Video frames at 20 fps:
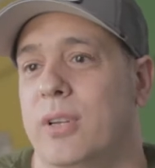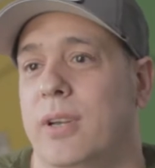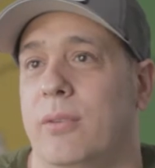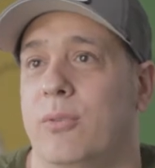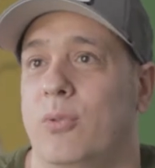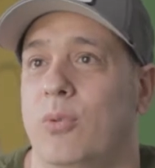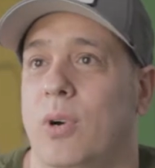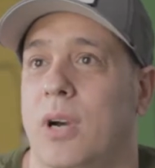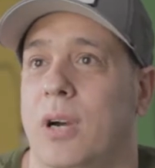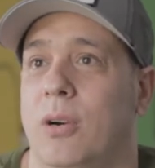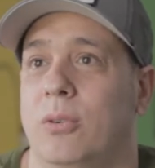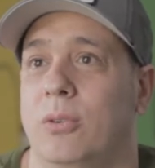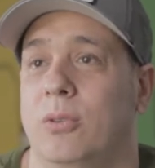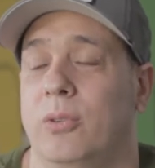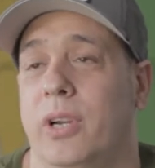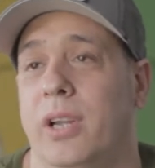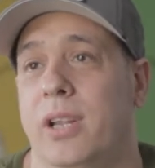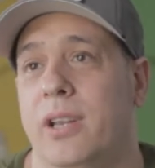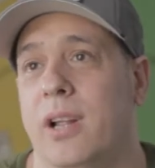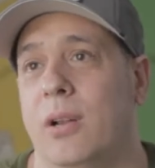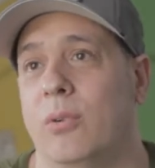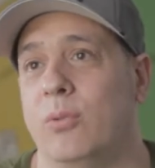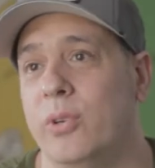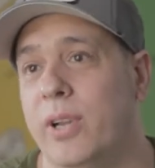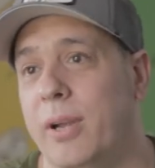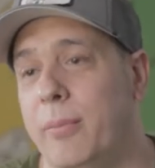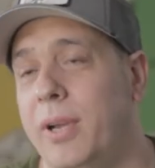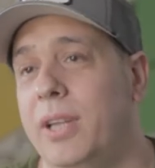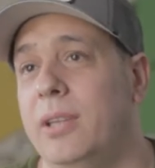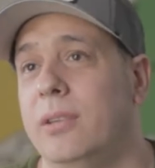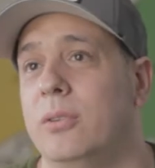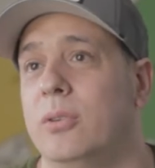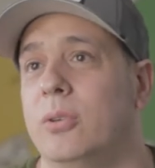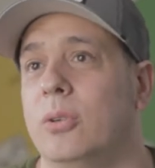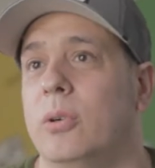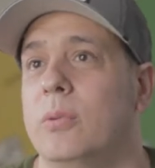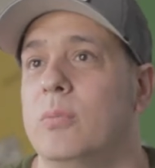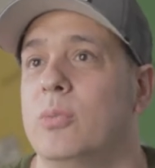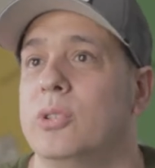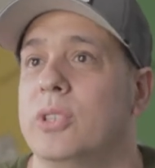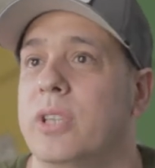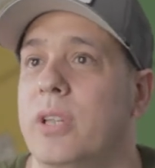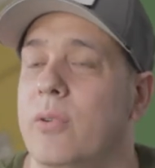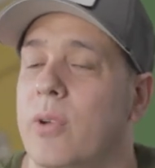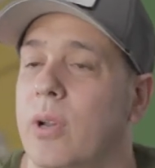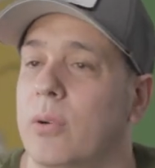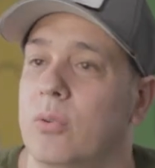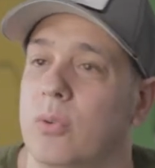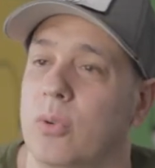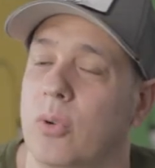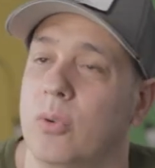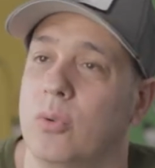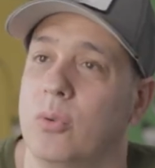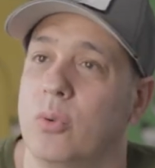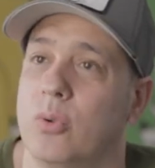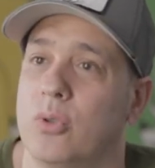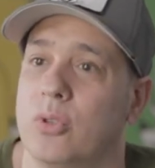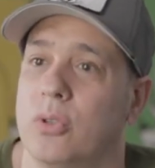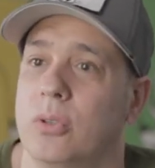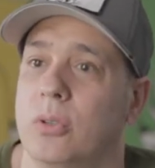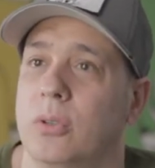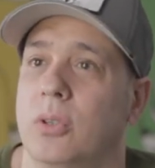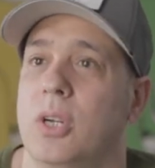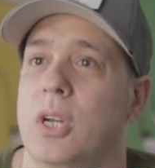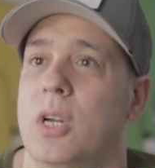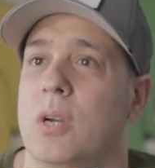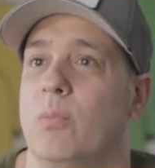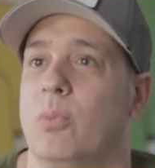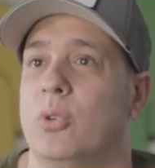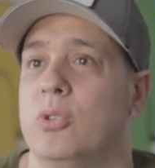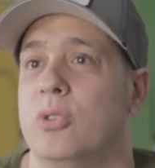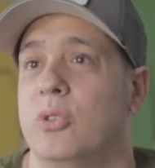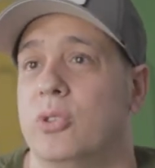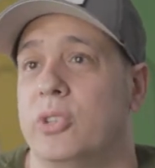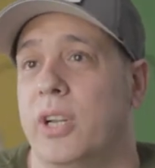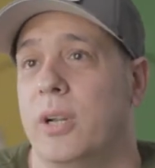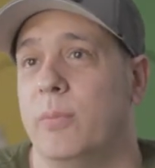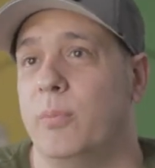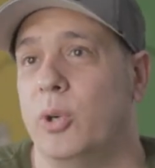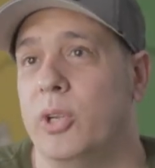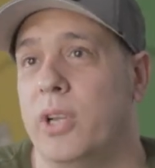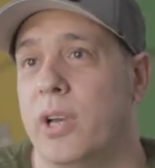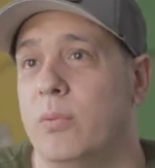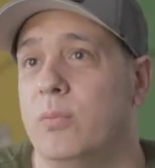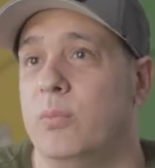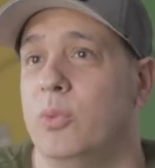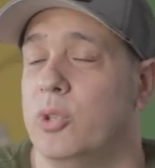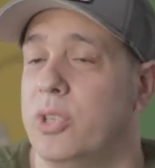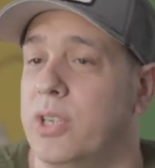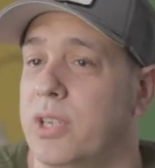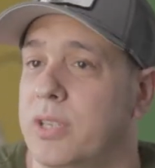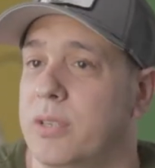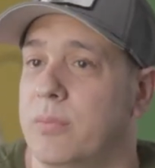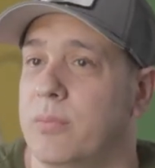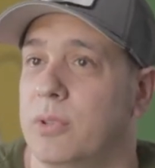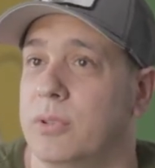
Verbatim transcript: actuado en algún evento o hemos tenido algún concurso, pues nos han apoyado muchísimo.